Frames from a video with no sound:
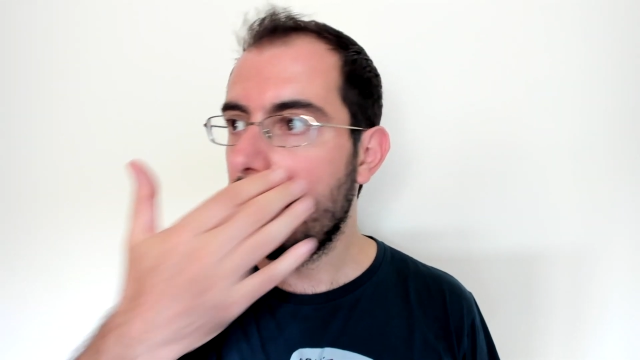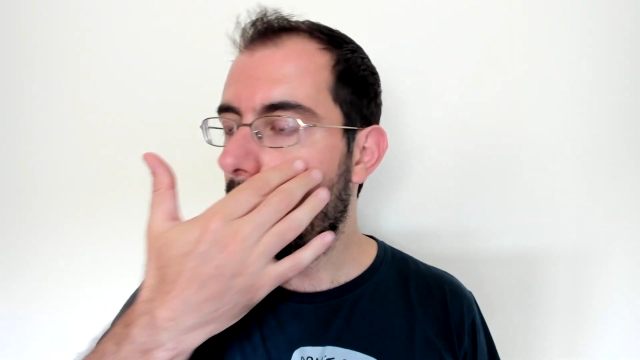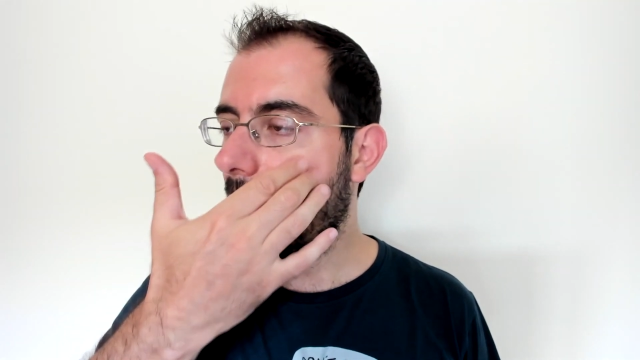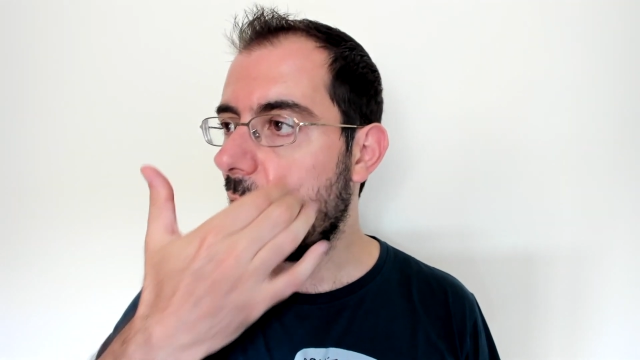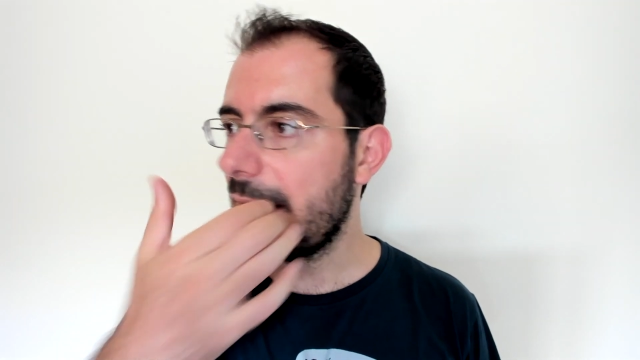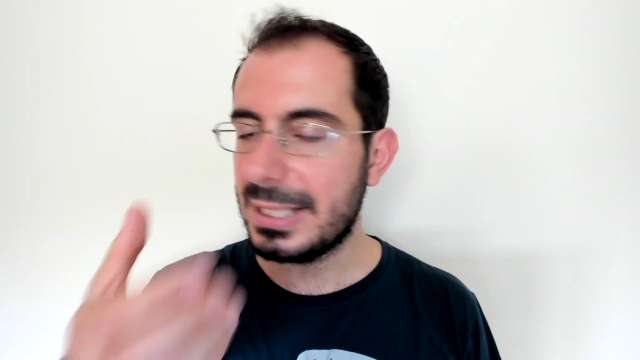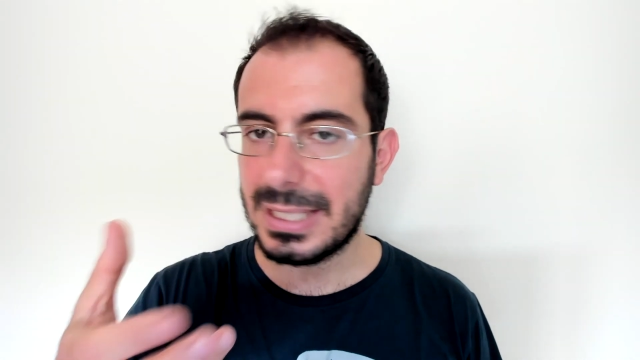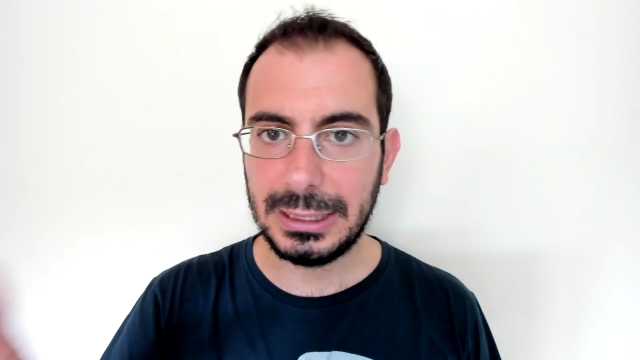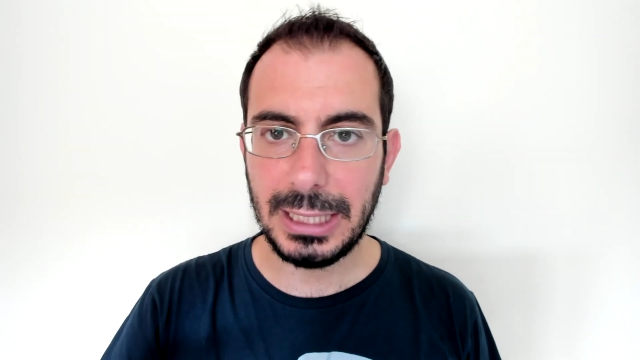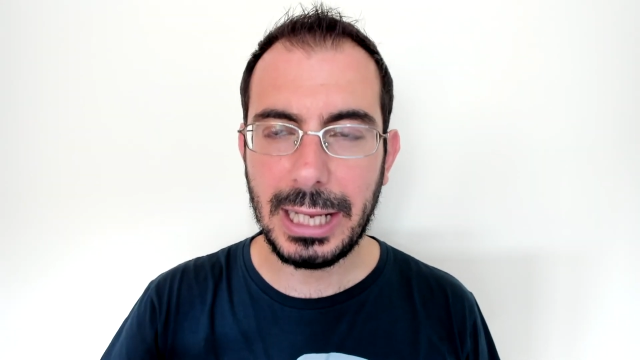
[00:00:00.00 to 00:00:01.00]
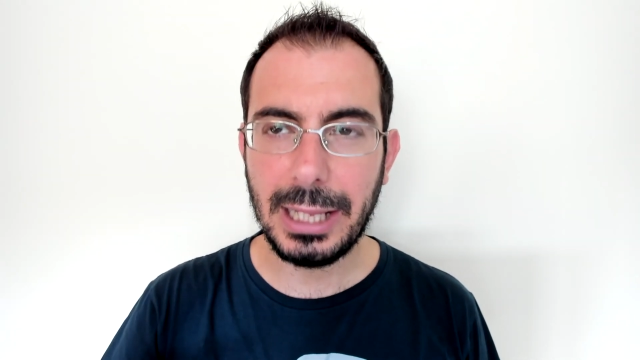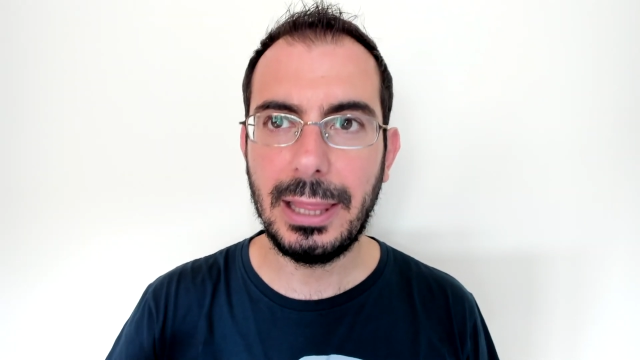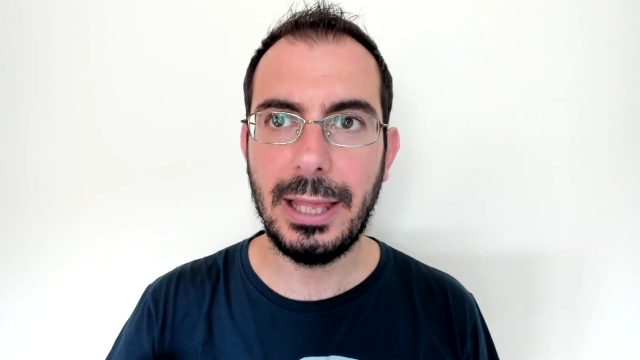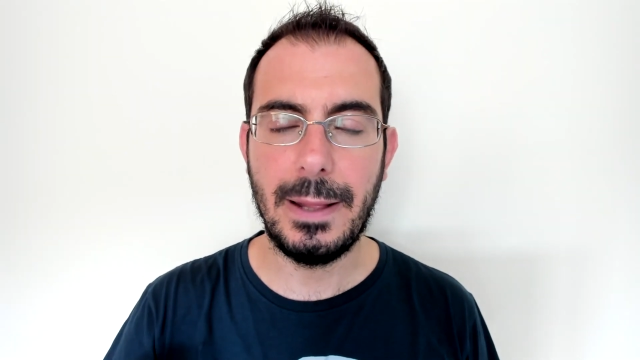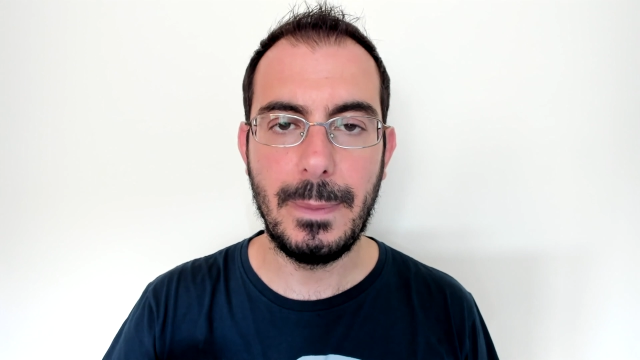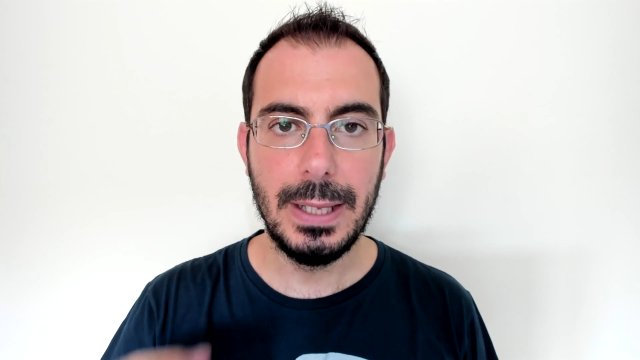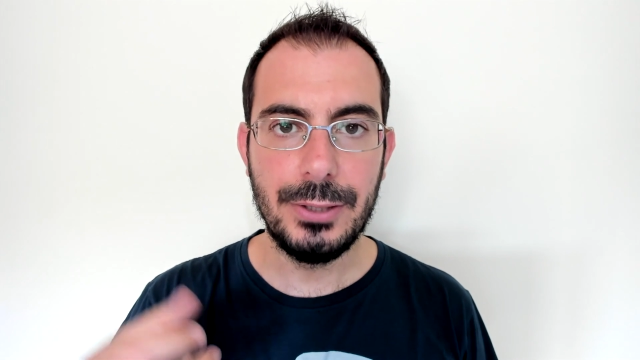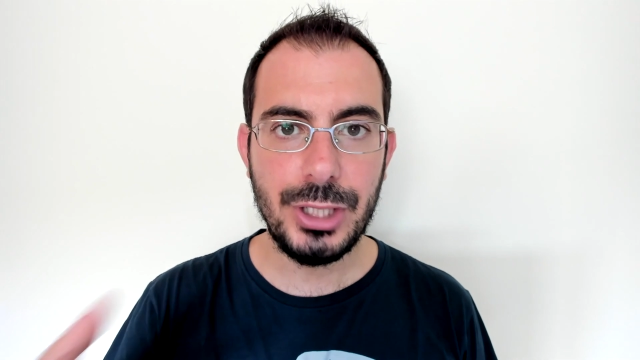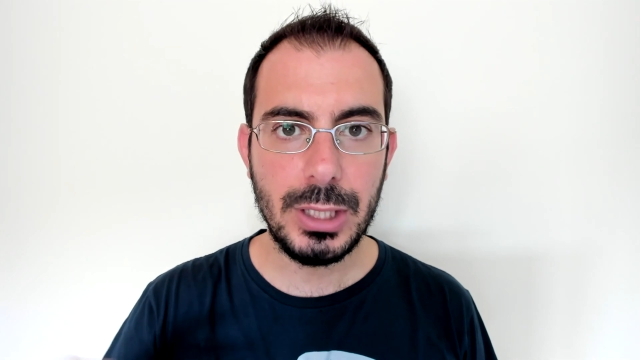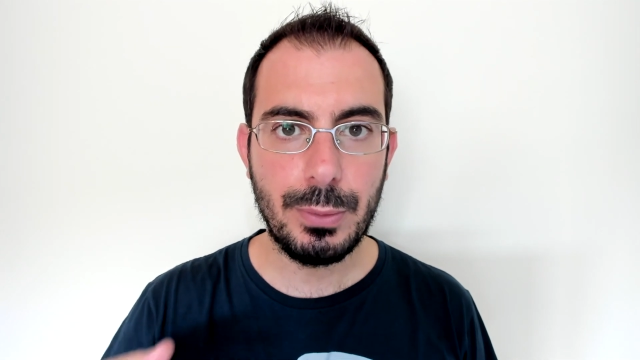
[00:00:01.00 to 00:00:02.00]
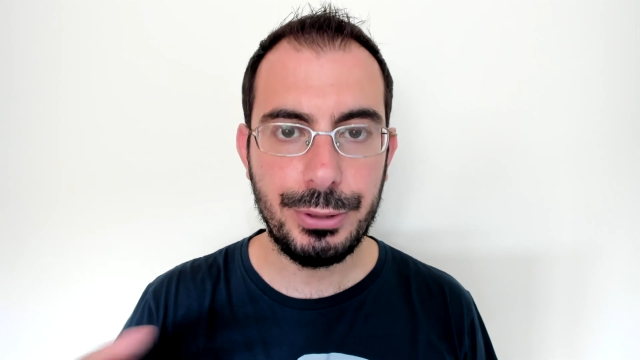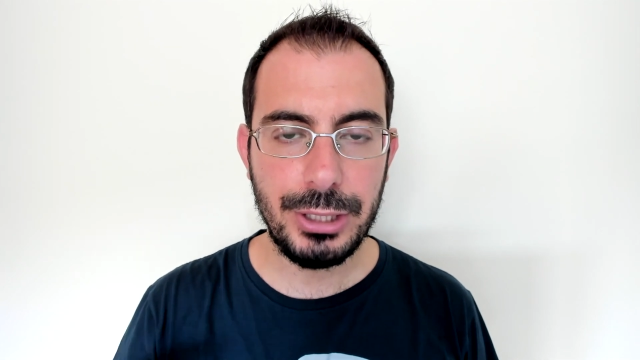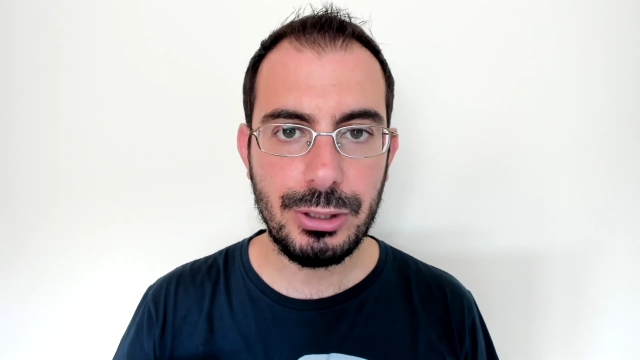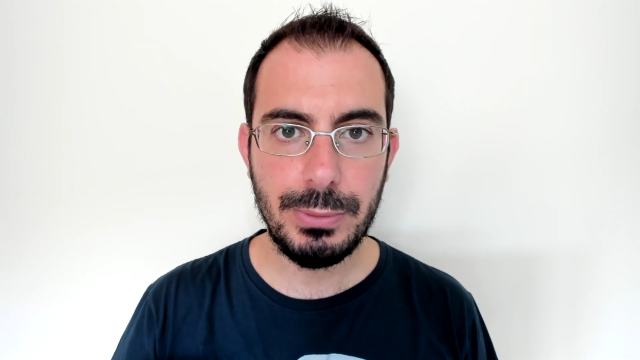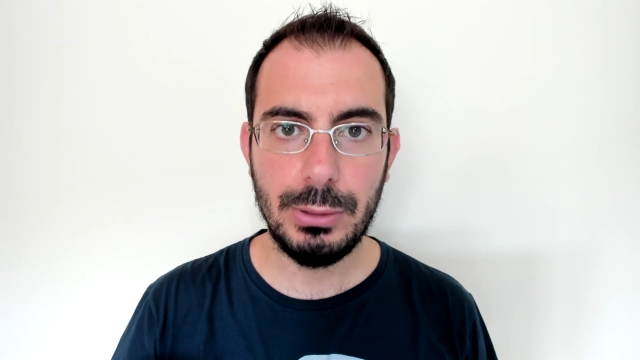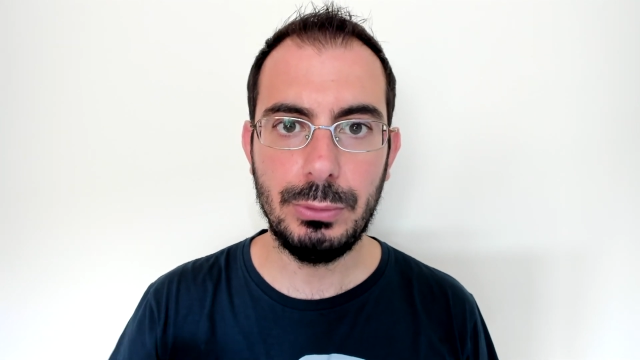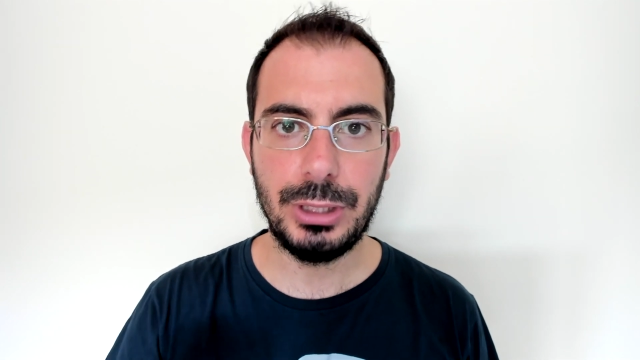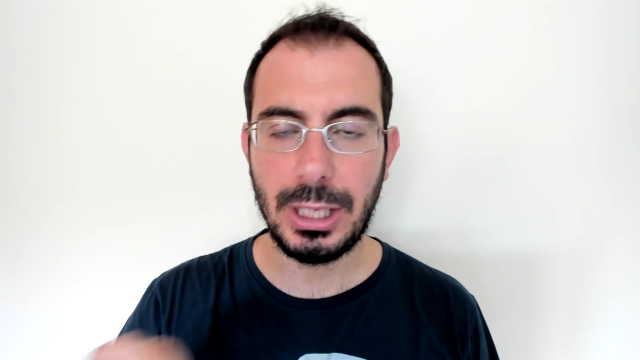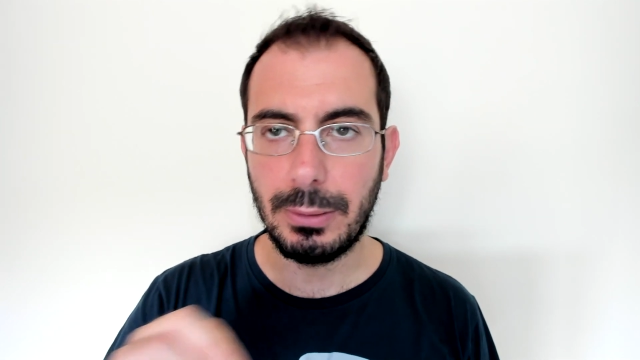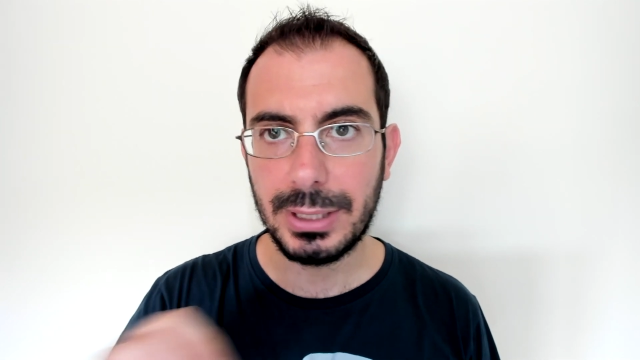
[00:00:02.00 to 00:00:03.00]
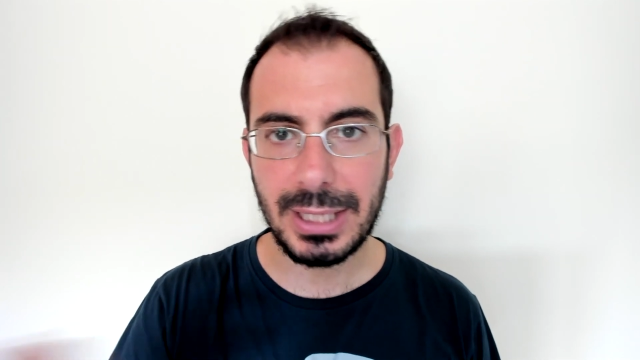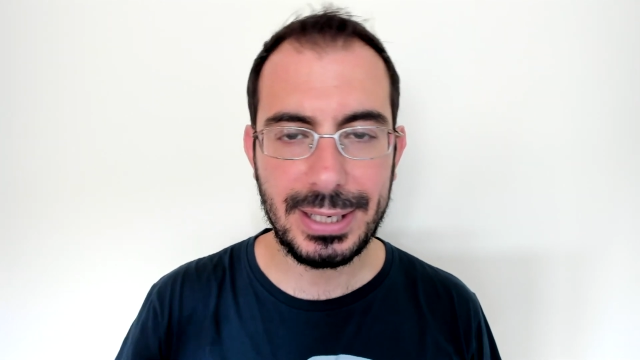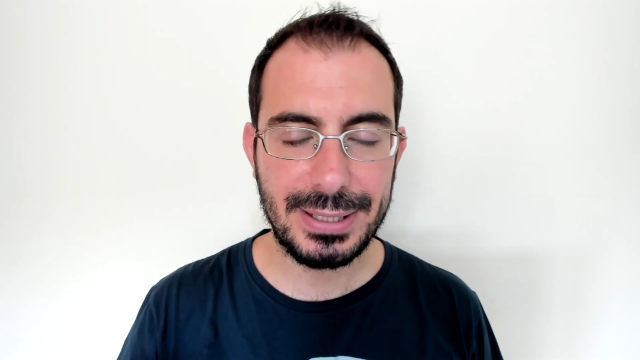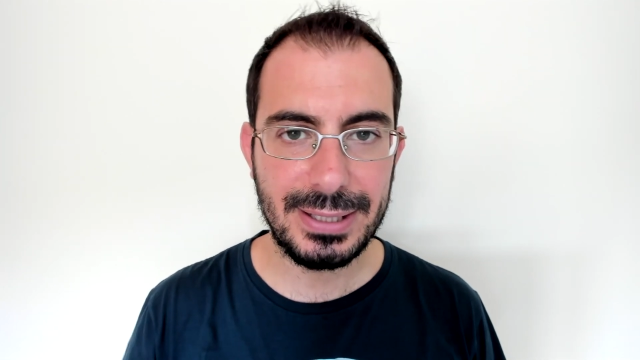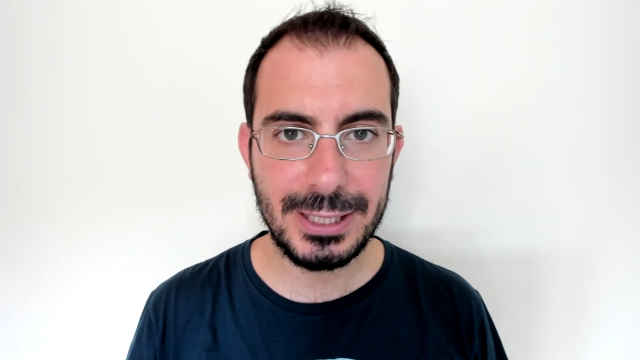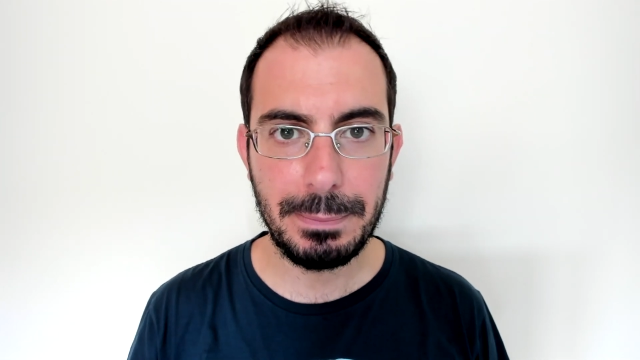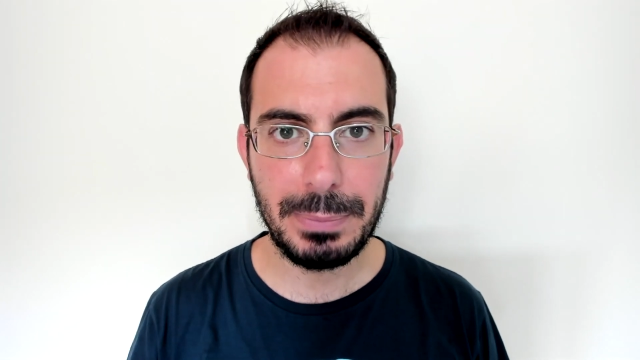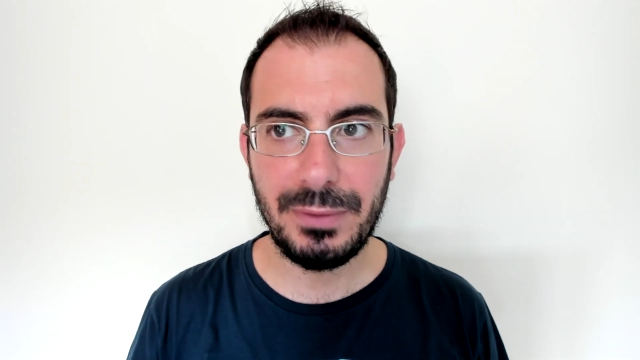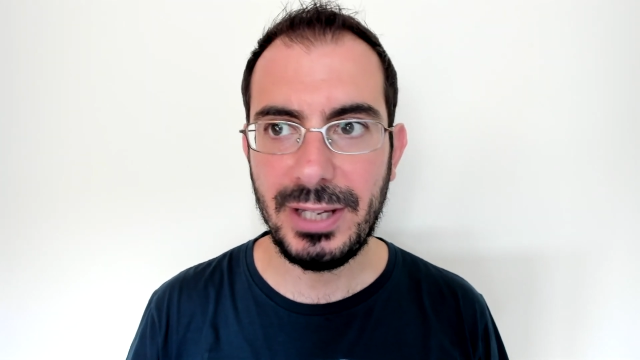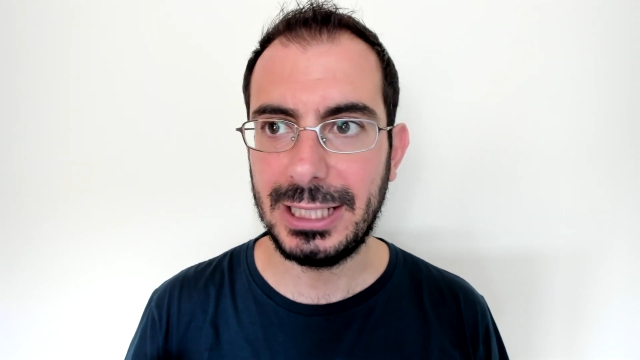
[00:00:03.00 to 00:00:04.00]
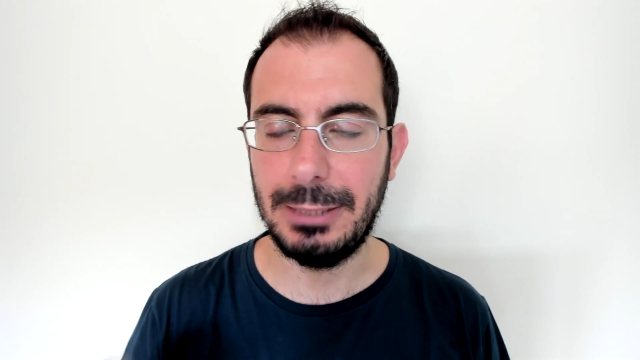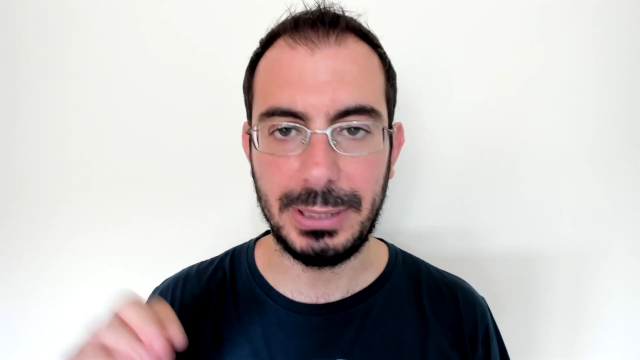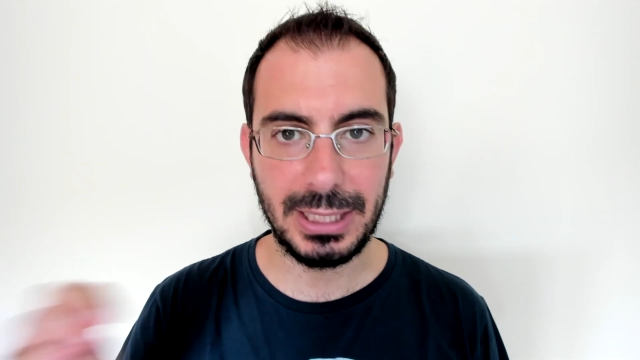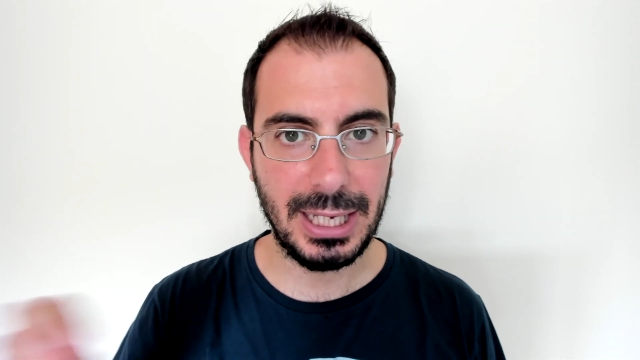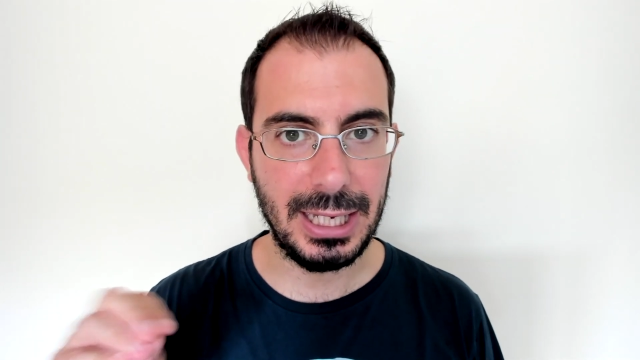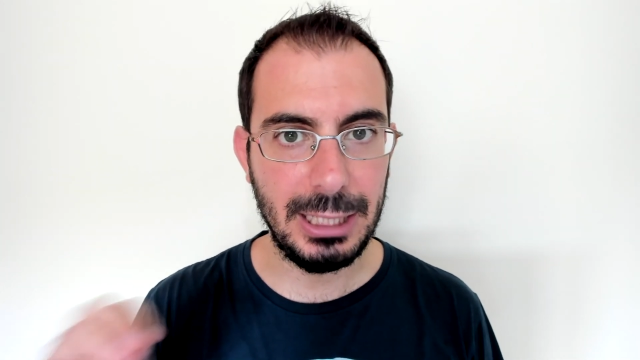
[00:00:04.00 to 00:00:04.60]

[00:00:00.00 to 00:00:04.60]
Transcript: magari restate anche 5-10 minuti a guardare se è sempre verde perché